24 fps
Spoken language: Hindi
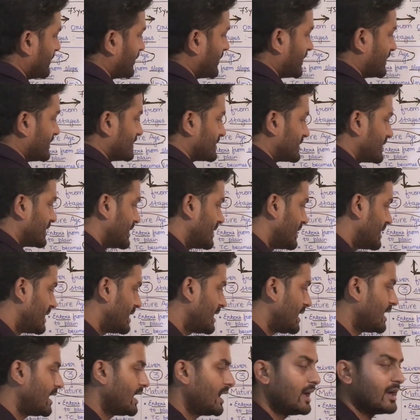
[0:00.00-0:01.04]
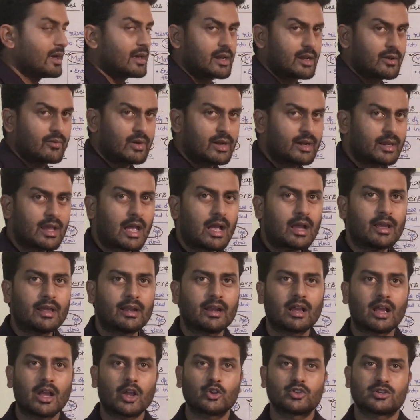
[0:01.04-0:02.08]
डिब्रीज रिवर क्या
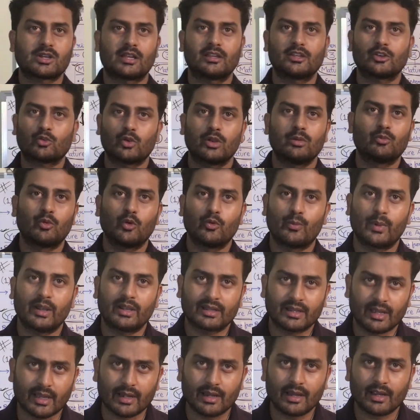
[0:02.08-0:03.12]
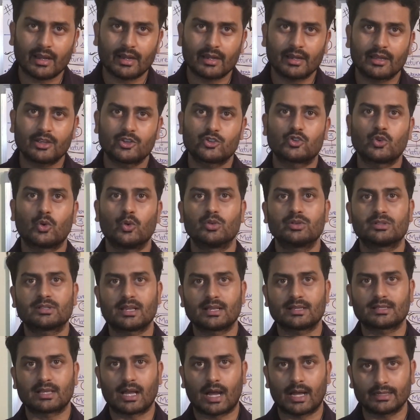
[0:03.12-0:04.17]
करेगा ज़्यादा कोई मूवमेंट करेगा नहीं जो
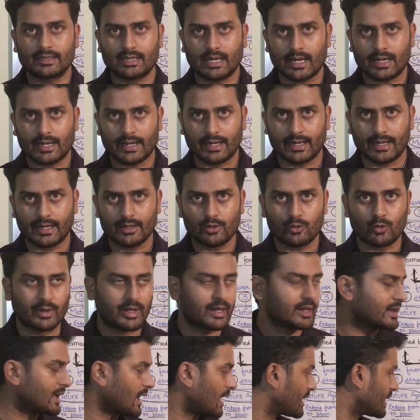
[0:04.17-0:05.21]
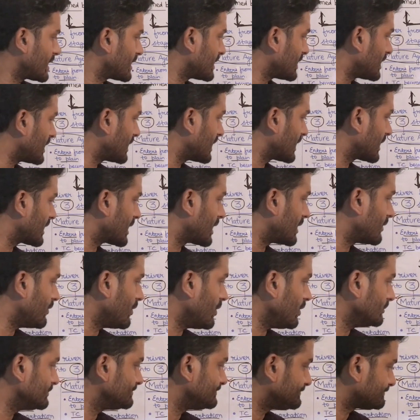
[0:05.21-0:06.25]
उसके साथ आ रहे हैं उन्हें क्या करना लगेगा
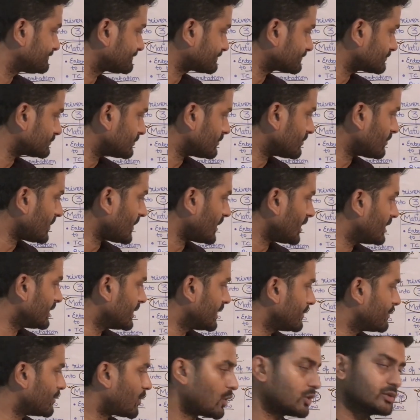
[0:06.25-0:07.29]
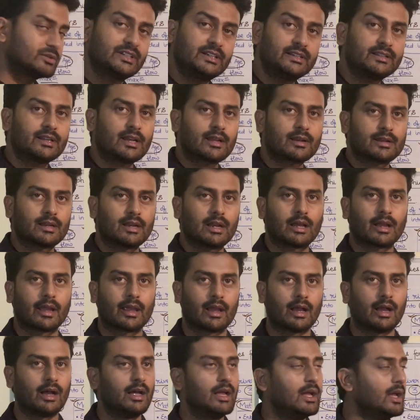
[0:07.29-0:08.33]
वो डिपॉजिट करने
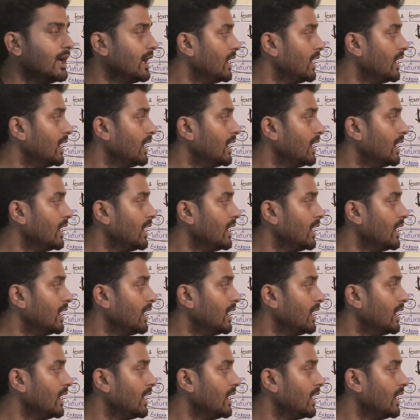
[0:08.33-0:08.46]
लगेगा